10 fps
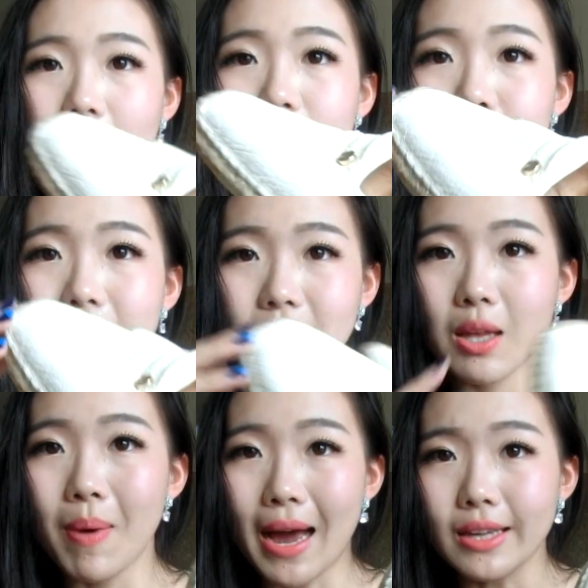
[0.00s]
它这双鞋的
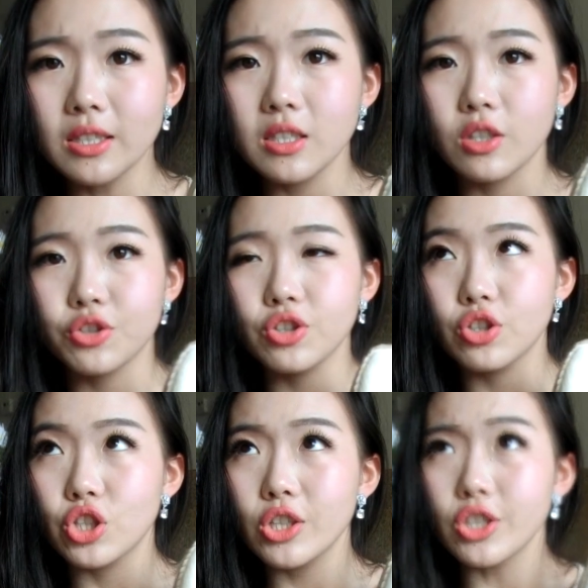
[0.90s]
牌子呢是
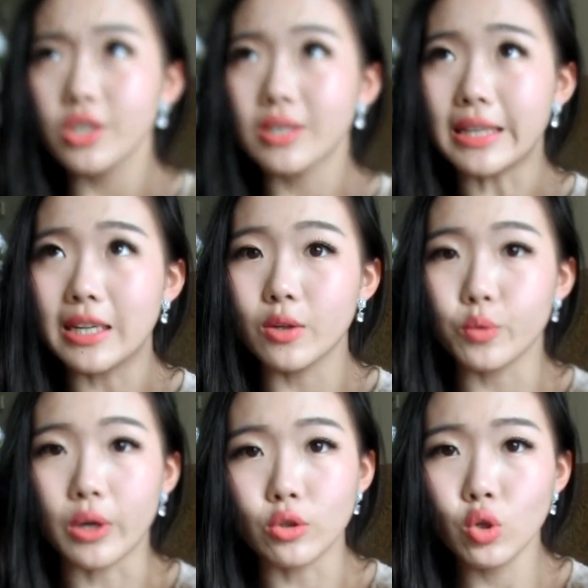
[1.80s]
深圳的一个
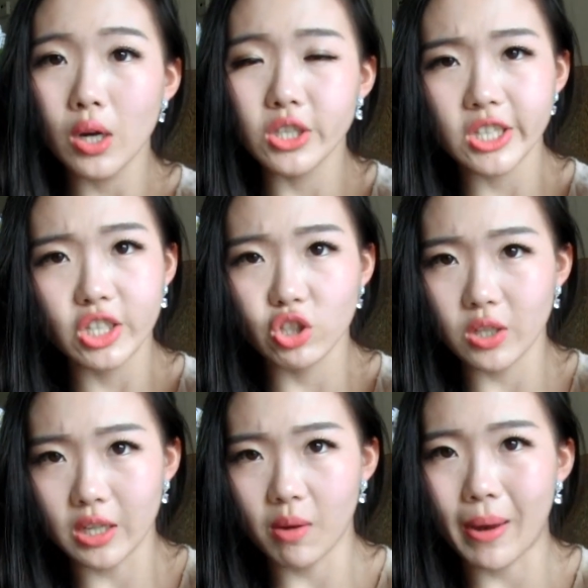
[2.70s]
原创设计师的
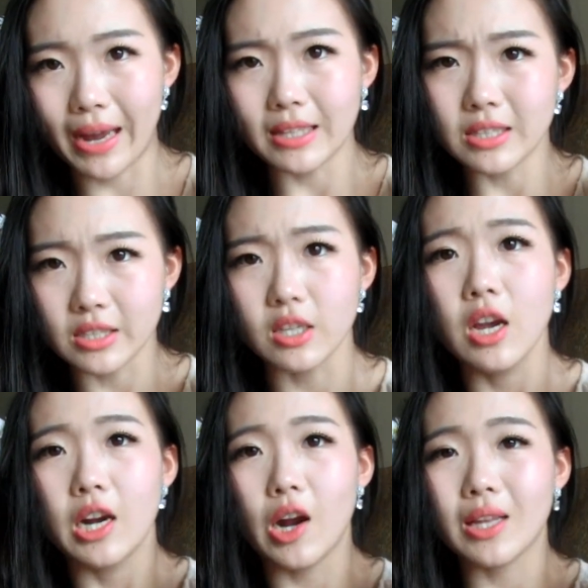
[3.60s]
一个牌子，
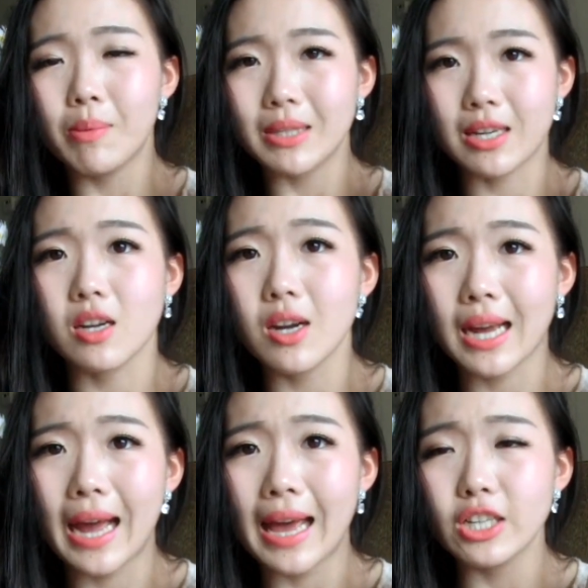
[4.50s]
然后他们才刚刚
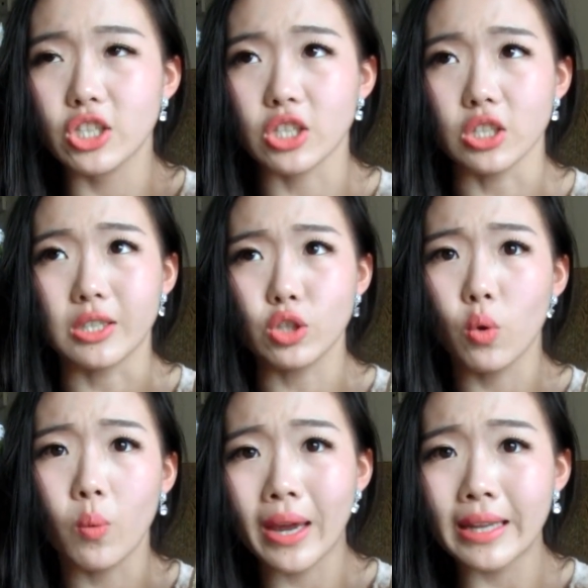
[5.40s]
开始，只有
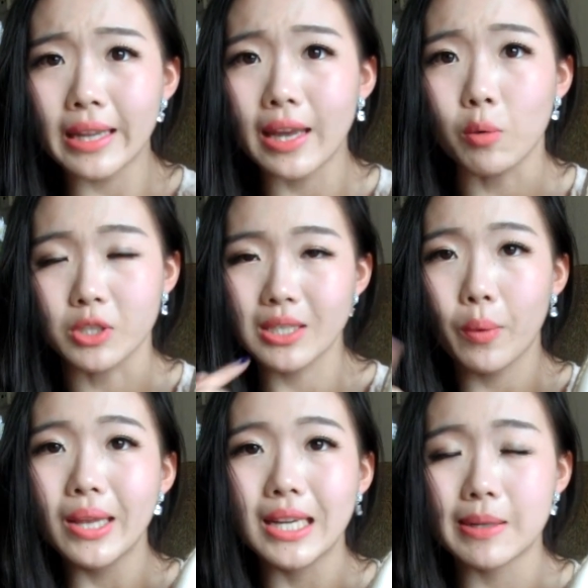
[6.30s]
微店，我是在
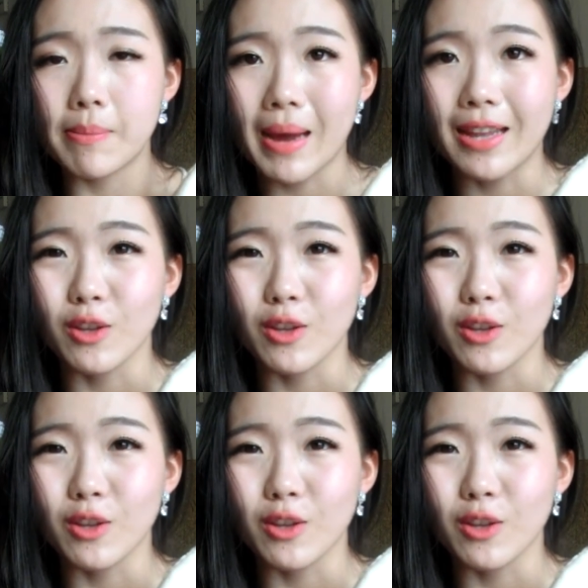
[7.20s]
微店上买